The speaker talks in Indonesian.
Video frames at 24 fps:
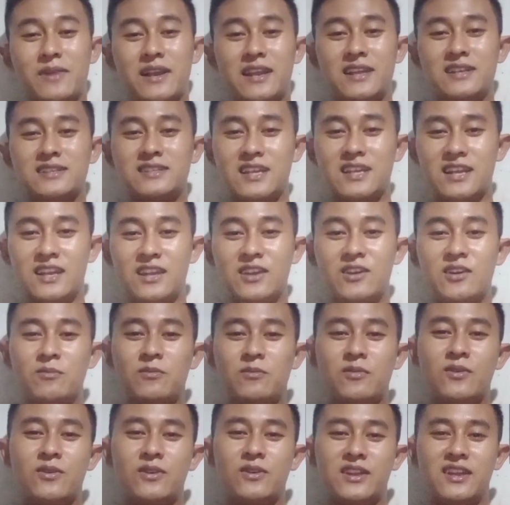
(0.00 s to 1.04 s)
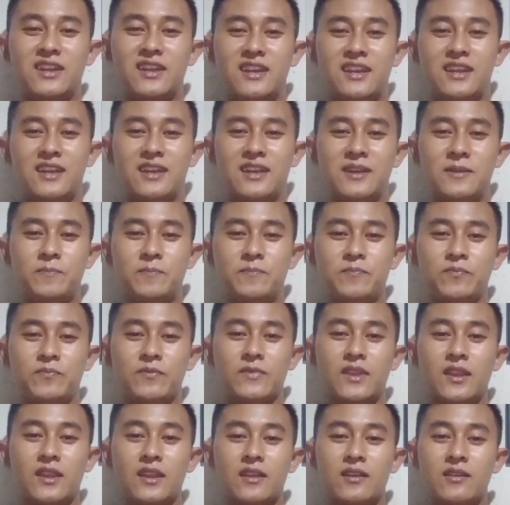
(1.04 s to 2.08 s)
paling senior pokoknya ini
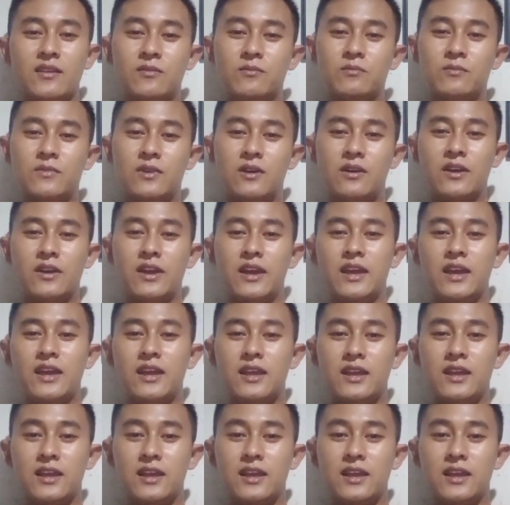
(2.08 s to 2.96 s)
oke okay,